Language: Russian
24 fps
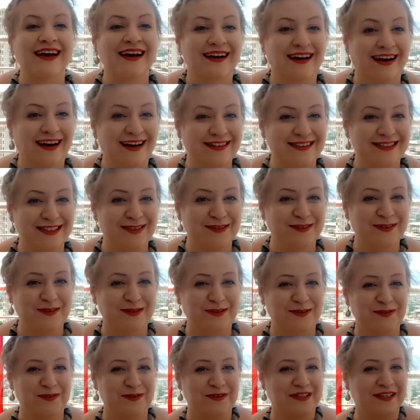Как
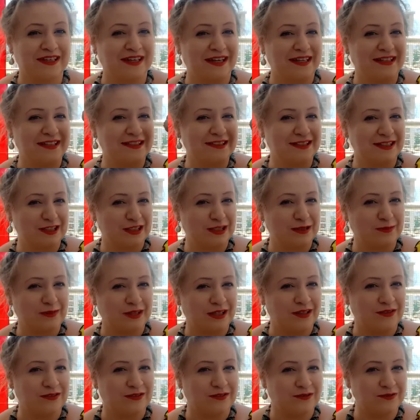делают турки? Они
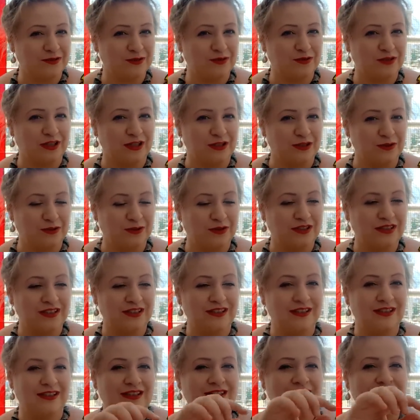зажимают всю ладонь
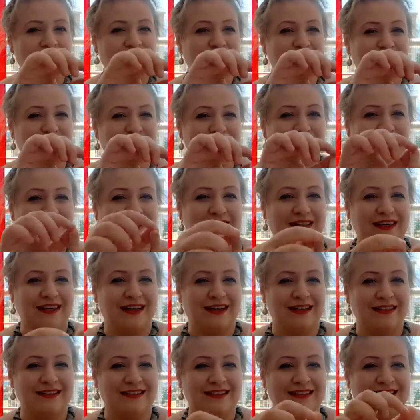и делают вот так.
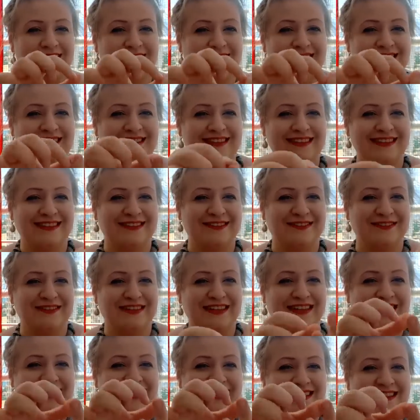Один,
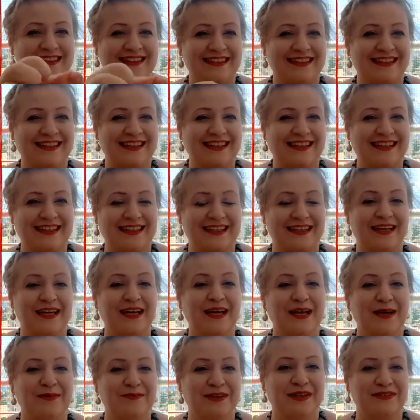два, три.
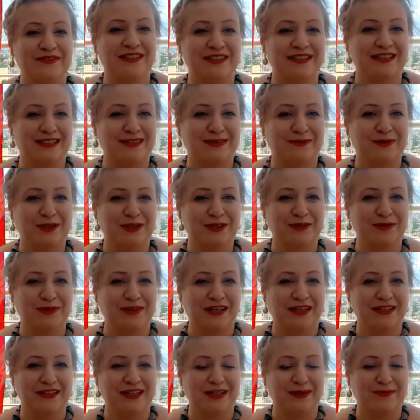Мне всегда смешно,
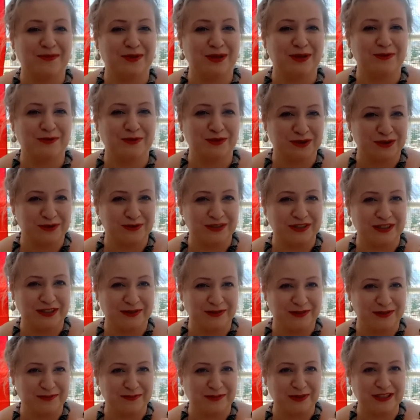когда мой муж вот
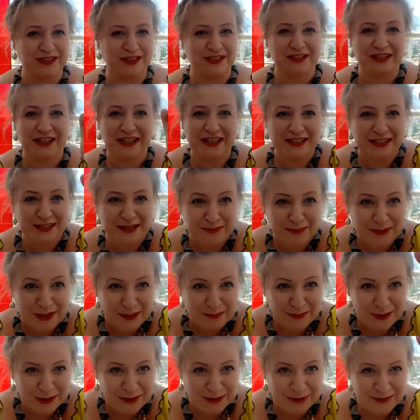так вот посчитает, и
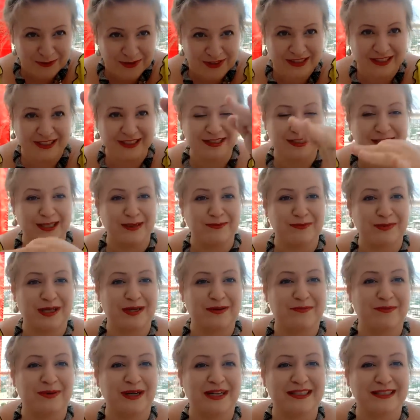мне потом вот так
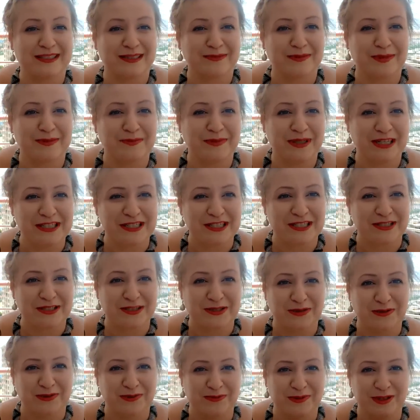тремя пальцами машет,
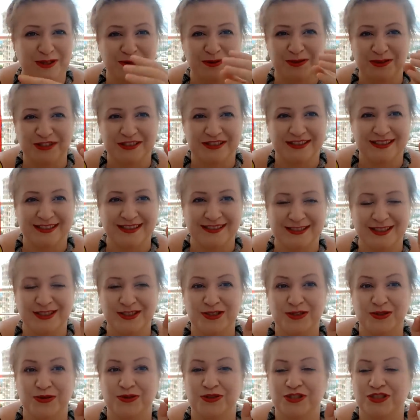что он мне хочет
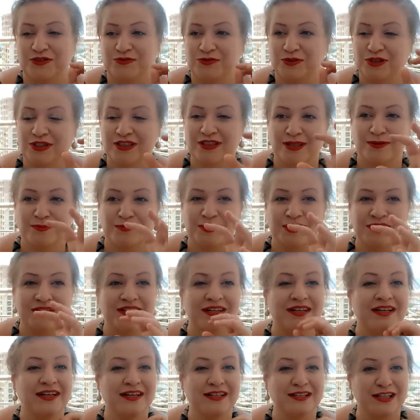доказать, что чего-то там
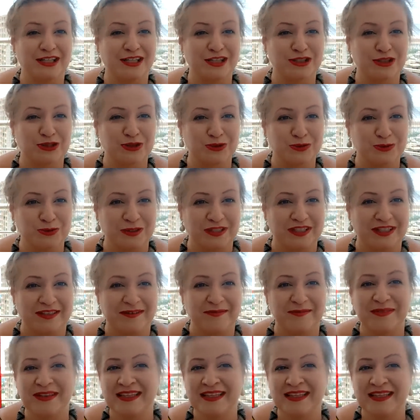было три штуки.